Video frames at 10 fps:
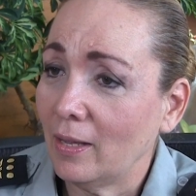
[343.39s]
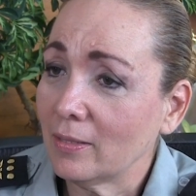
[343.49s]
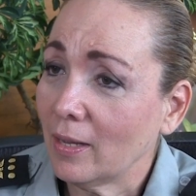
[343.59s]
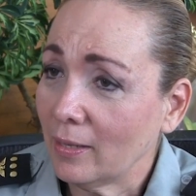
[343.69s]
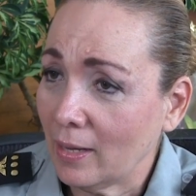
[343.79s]

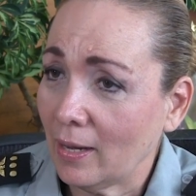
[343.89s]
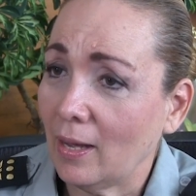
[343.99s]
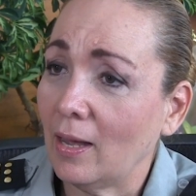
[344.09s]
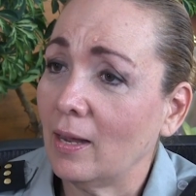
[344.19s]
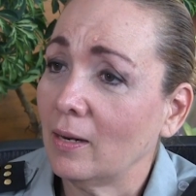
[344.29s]
es que
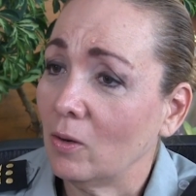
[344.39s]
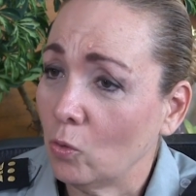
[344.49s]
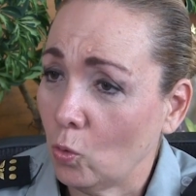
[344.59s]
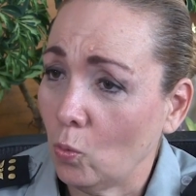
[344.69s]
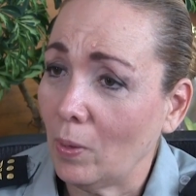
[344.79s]
atacar,
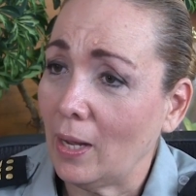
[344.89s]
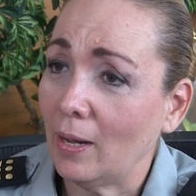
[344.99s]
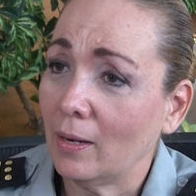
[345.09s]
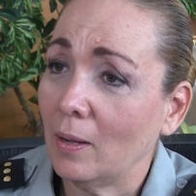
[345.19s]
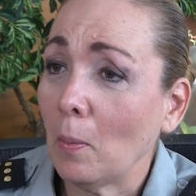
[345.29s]

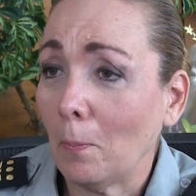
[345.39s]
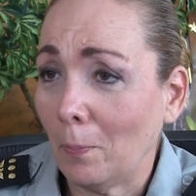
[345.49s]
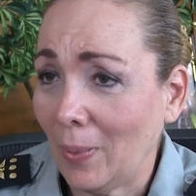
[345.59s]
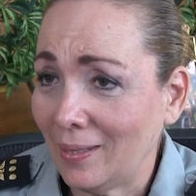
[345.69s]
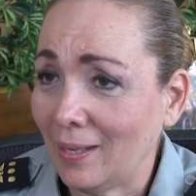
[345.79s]
robar,
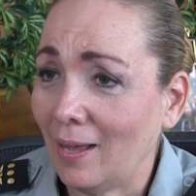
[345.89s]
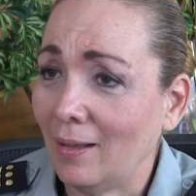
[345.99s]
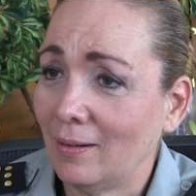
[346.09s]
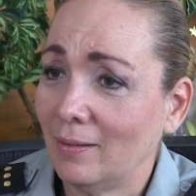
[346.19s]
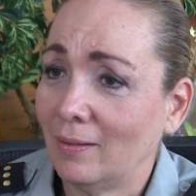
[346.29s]
matar,